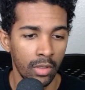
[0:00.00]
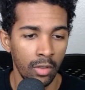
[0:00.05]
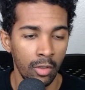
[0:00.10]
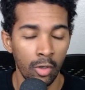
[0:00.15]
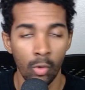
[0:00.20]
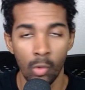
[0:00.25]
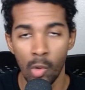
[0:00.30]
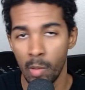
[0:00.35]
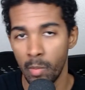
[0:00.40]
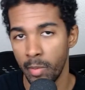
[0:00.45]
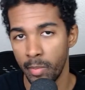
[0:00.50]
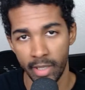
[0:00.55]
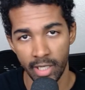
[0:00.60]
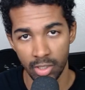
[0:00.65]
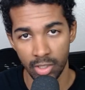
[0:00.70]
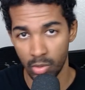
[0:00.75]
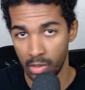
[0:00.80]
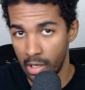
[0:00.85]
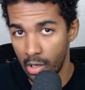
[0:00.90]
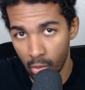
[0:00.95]
lo cual me
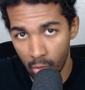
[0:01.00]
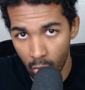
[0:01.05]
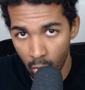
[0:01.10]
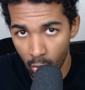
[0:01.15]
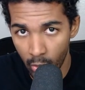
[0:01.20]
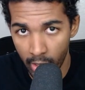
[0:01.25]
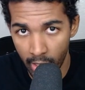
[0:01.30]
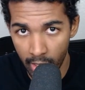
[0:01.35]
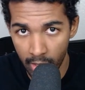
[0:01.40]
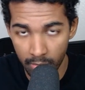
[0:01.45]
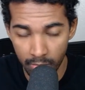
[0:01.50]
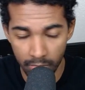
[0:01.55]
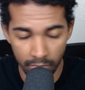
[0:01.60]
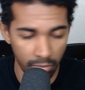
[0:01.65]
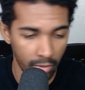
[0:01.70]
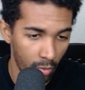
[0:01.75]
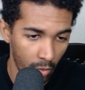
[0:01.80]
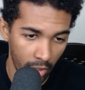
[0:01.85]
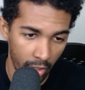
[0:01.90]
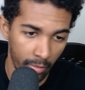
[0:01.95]
parece una locura, ¿eh?
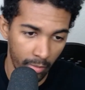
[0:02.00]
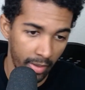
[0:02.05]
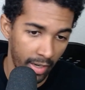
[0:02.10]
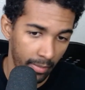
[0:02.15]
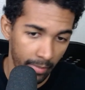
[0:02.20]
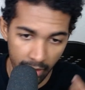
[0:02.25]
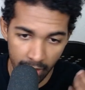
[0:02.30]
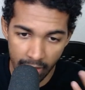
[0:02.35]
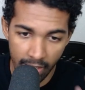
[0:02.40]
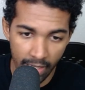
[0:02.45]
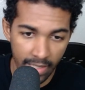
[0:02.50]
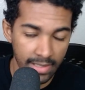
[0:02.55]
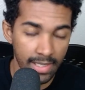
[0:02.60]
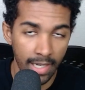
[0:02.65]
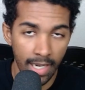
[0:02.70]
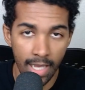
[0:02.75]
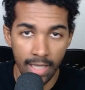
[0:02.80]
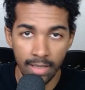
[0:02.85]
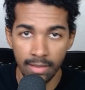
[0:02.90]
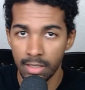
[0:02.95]
Pero bueno, para mí Kai
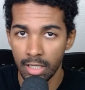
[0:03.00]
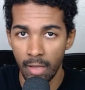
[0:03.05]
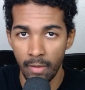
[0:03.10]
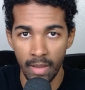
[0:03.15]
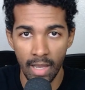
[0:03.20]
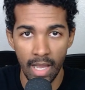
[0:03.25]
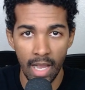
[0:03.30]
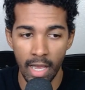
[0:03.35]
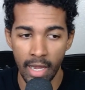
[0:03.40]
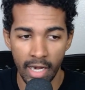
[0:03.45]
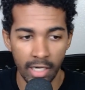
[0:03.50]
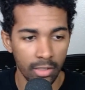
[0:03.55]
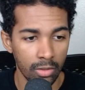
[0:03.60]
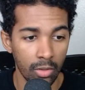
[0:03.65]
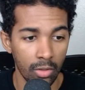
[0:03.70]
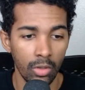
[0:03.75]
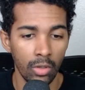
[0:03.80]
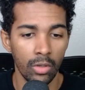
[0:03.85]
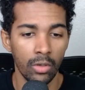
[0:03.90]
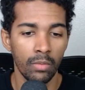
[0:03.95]
debía ganar
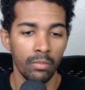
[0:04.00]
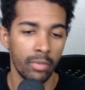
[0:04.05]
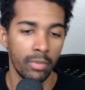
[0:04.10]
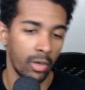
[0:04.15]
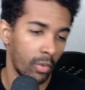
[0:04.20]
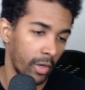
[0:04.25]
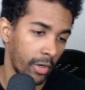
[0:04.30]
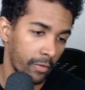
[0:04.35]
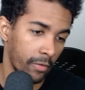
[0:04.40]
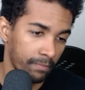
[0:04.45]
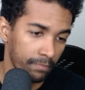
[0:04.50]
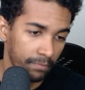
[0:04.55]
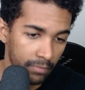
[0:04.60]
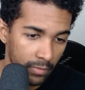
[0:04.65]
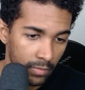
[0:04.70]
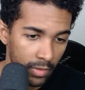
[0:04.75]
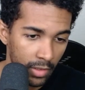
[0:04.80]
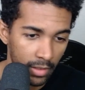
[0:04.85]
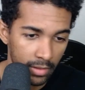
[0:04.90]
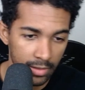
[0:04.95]
todo, pero bueno,
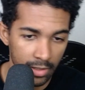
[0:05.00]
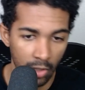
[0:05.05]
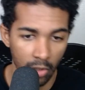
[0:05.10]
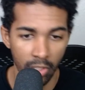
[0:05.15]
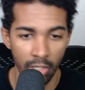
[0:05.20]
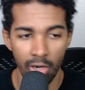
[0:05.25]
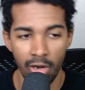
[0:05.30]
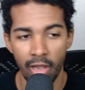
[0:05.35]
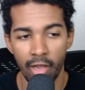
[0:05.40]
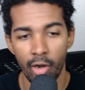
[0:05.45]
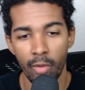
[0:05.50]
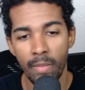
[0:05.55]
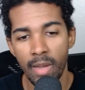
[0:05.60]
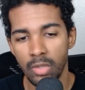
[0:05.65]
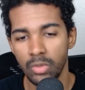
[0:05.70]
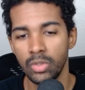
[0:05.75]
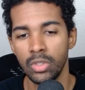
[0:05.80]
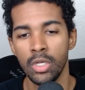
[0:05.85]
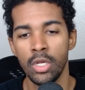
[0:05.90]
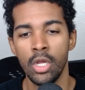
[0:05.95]
se lo dieron a Iron
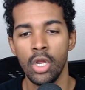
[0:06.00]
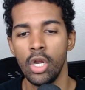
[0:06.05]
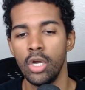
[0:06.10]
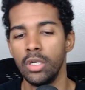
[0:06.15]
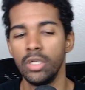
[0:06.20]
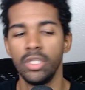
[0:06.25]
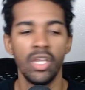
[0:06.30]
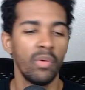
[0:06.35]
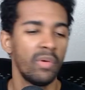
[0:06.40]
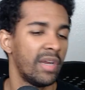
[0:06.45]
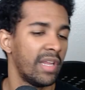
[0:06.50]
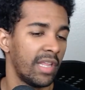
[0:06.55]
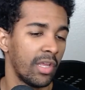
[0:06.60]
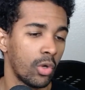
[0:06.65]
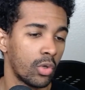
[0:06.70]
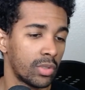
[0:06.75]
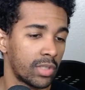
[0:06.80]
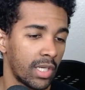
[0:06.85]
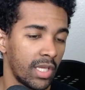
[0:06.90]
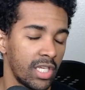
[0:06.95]
Mouse, no tengo nada en
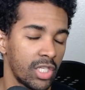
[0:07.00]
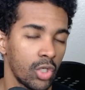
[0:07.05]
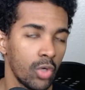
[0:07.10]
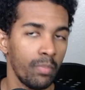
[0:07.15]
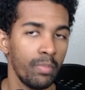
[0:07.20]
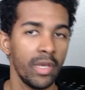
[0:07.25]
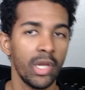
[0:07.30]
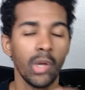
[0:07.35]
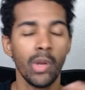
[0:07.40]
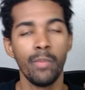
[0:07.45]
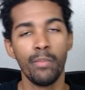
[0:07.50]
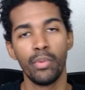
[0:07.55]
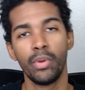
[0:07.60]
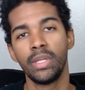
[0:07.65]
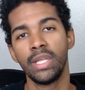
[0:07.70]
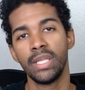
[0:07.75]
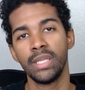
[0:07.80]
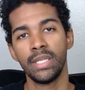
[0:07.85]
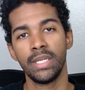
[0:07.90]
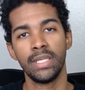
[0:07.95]
contra de eso, pero lo
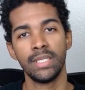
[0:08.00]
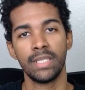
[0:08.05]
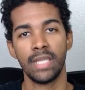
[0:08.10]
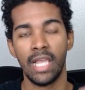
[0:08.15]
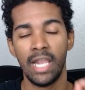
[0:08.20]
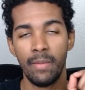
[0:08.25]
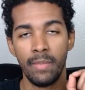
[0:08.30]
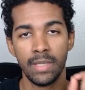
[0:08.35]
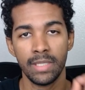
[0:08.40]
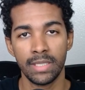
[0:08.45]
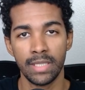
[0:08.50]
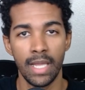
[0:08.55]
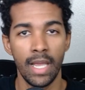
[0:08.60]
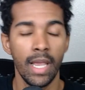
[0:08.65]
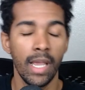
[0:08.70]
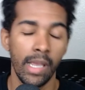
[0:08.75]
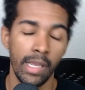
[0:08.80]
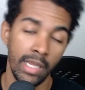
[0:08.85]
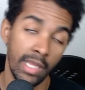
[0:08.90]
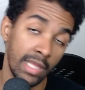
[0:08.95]
importante es el
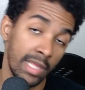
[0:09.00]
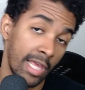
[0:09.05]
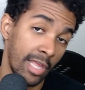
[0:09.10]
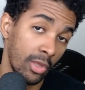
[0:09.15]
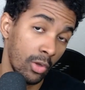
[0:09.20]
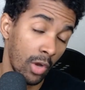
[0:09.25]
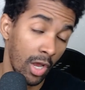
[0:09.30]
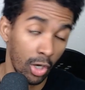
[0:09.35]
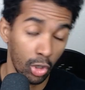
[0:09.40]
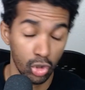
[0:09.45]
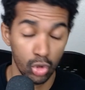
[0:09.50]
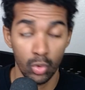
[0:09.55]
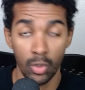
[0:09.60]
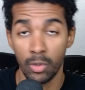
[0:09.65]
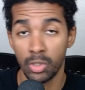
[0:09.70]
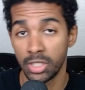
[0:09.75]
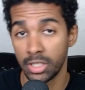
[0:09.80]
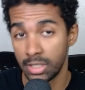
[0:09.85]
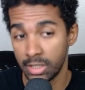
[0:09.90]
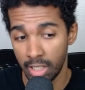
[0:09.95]
mensaje que ella ha dado a los
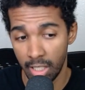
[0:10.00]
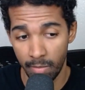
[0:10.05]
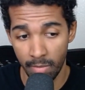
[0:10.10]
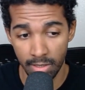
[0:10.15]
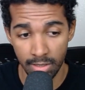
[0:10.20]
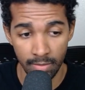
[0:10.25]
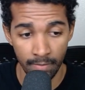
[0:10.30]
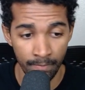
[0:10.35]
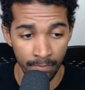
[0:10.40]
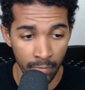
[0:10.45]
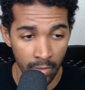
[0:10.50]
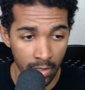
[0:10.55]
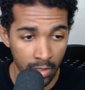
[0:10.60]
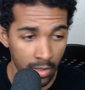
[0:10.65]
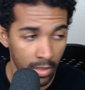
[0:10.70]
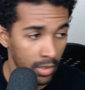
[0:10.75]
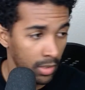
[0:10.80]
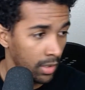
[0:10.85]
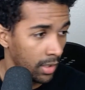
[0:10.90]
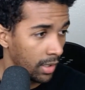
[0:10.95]
nuevos streamers.
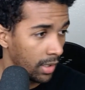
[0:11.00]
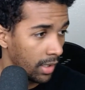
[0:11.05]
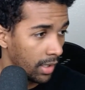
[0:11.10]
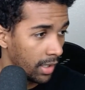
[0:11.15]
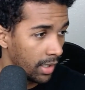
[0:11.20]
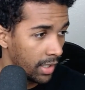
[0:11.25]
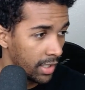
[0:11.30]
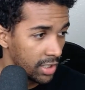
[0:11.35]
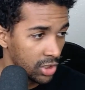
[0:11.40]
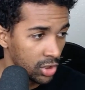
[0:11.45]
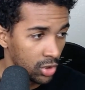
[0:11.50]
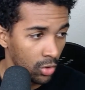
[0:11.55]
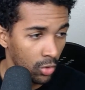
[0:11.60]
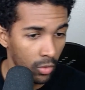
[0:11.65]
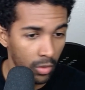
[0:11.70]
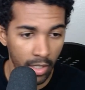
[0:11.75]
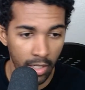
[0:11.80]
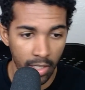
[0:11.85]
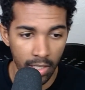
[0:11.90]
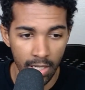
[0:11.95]

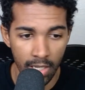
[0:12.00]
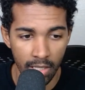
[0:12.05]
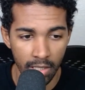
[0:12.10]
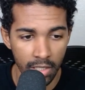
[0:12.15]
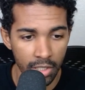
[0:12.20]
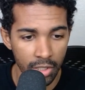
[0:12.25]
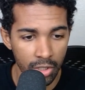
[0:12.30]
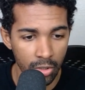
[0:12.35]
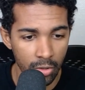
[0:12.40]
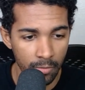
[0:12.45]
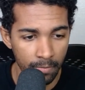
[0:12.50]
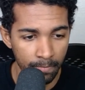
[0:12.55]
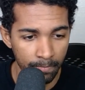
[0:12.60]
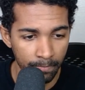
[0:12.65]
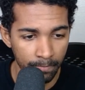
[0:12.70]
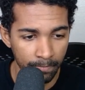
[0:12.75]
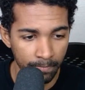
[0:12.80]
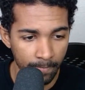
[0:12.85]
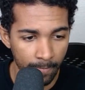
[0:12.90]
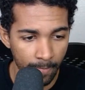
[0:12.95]
Esto ella ha dicho
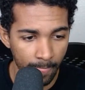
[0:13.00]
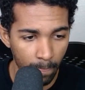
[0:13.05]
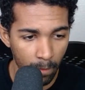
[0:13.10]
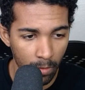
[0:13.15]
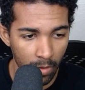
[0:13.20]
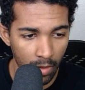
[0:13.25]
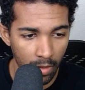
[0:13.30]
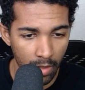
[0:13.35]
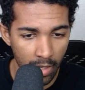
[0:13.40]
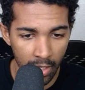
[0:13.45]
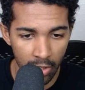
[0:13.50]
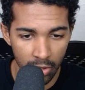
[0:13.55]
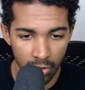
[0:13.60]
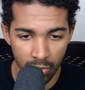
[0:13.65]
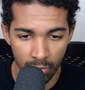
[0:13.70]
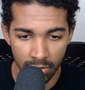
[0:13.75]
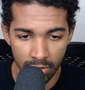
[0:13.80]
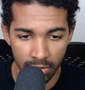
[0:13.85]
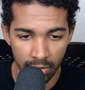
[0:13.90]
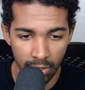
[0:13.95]
a los
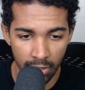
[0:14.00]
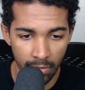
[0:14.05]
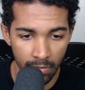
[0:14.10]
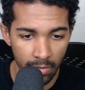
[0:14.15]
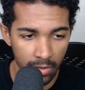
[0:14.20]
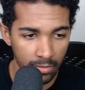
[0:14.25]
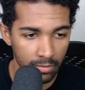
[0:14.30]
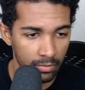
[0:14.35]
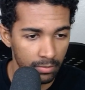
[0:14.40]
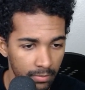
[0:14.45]
nuevos streamers,